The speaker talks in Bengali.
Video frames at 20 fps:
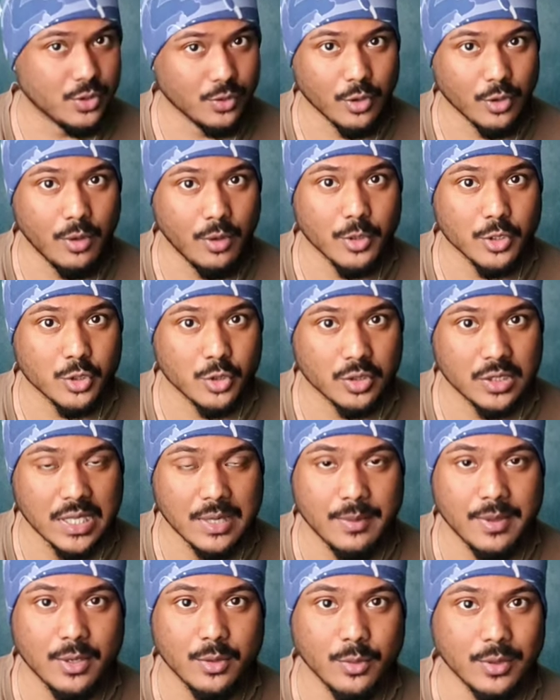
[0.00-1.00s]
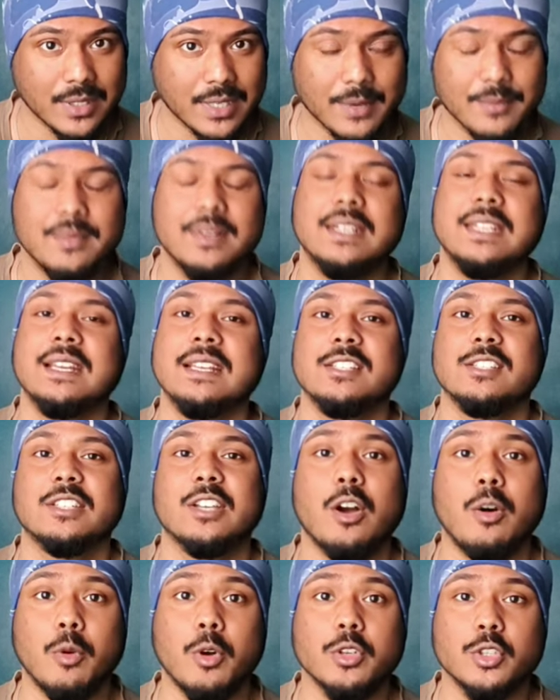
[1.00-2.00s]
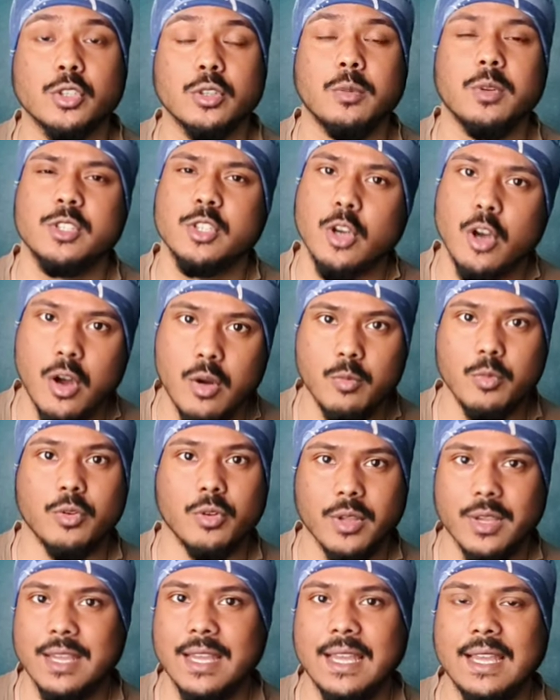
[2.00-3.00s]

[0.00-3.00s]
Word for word: বচ্চন অমরসত্য আমার রোলটা ঠিক আছে কি অমরসত্য আমার অমর